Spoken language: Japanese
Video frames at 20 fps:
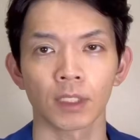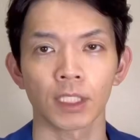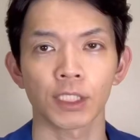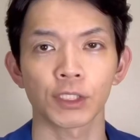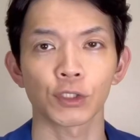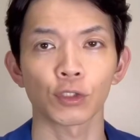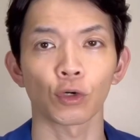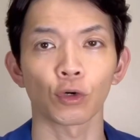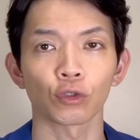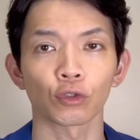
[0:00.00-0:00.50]

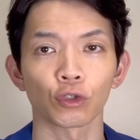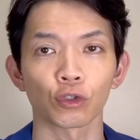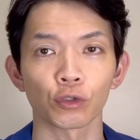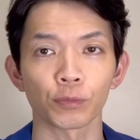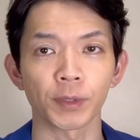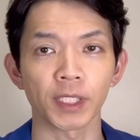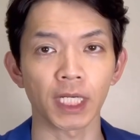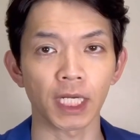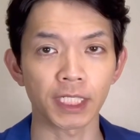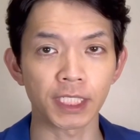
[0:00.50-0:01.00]
視聴の不
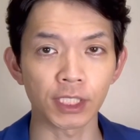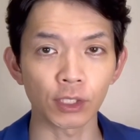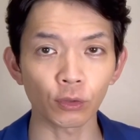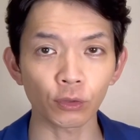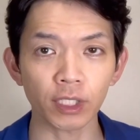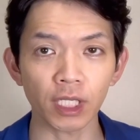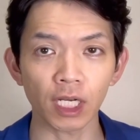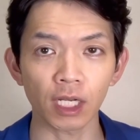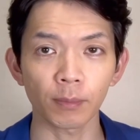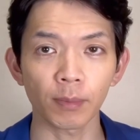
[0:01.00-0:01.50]
備がひど
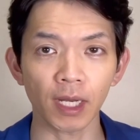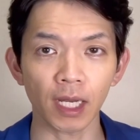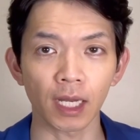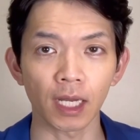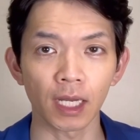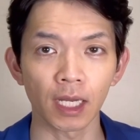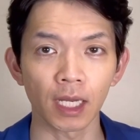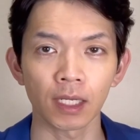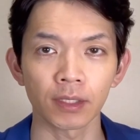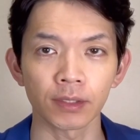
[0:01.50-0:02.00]
けれ
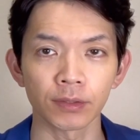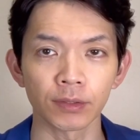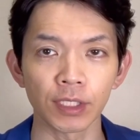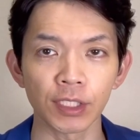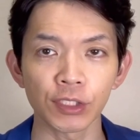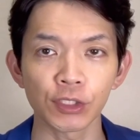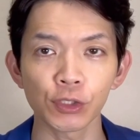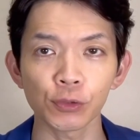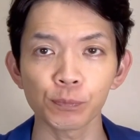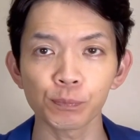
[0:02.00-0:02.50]
ば に
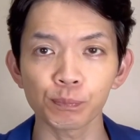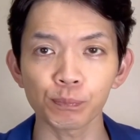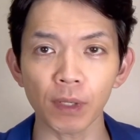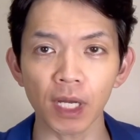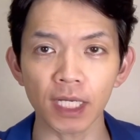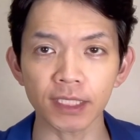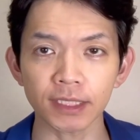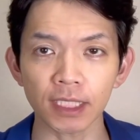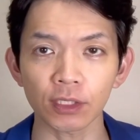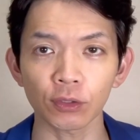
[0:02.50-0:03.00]
じゅっ
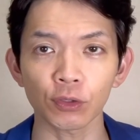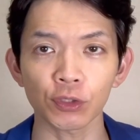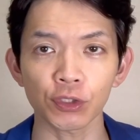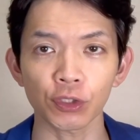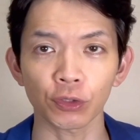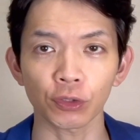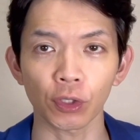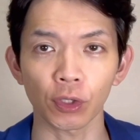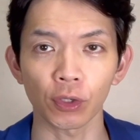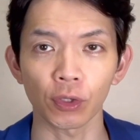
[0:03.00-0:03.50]
パーセント 以
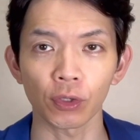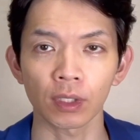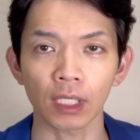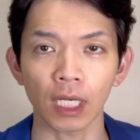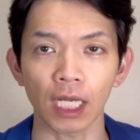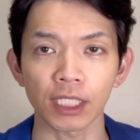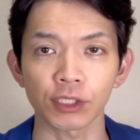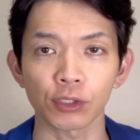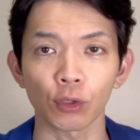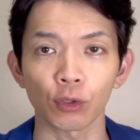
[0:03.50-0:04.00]
上の
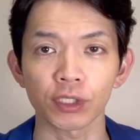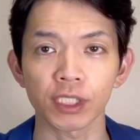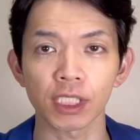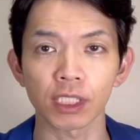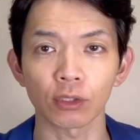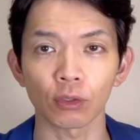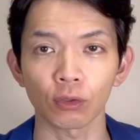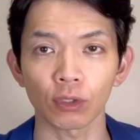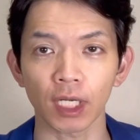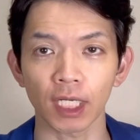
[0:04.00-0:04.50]
過少申
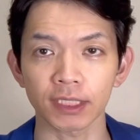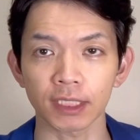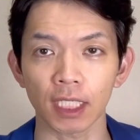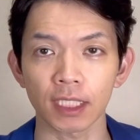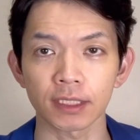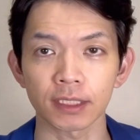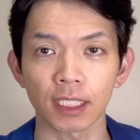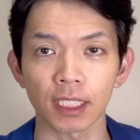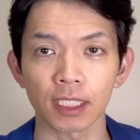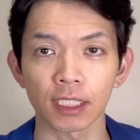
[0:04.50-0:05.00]
告加
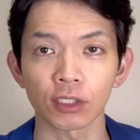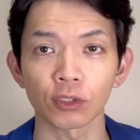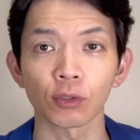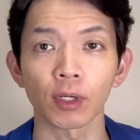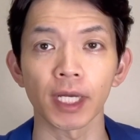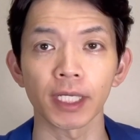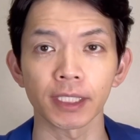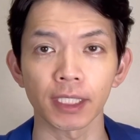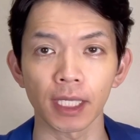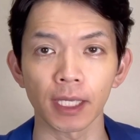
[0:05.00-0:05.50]
算税に
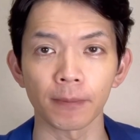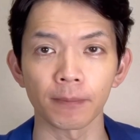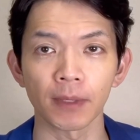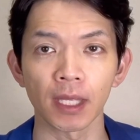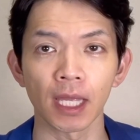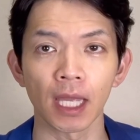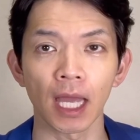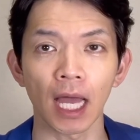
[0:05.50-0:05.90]
加えて